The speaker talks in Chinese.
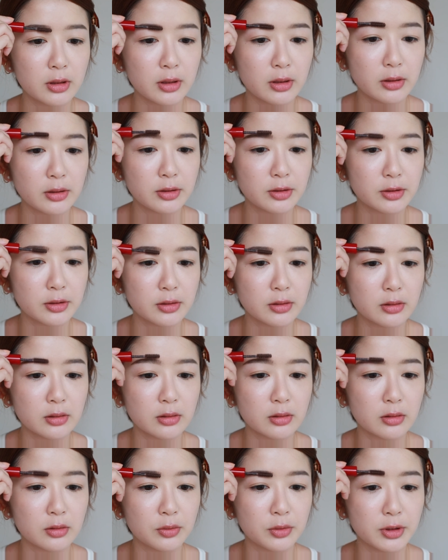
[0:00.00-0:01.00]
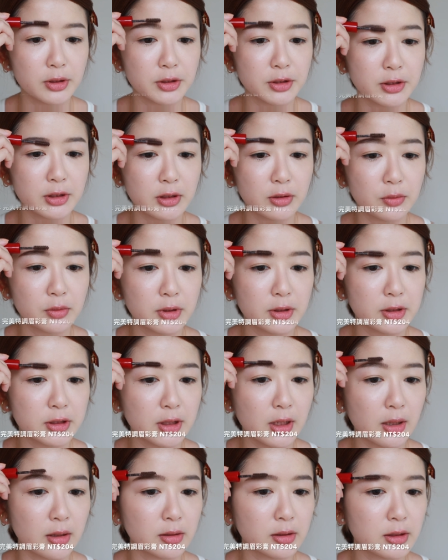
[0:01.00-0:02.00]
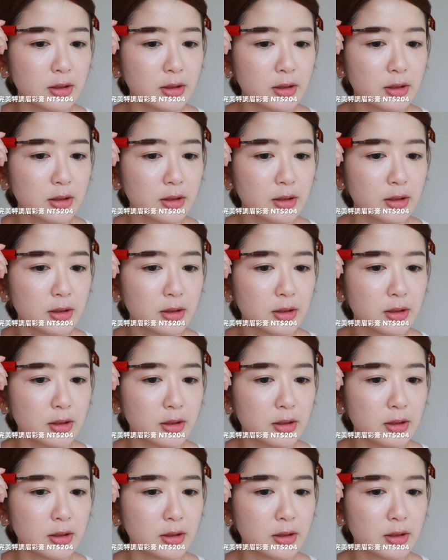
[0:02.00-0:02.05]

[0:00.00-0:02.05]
这一支呢，我也是因为尝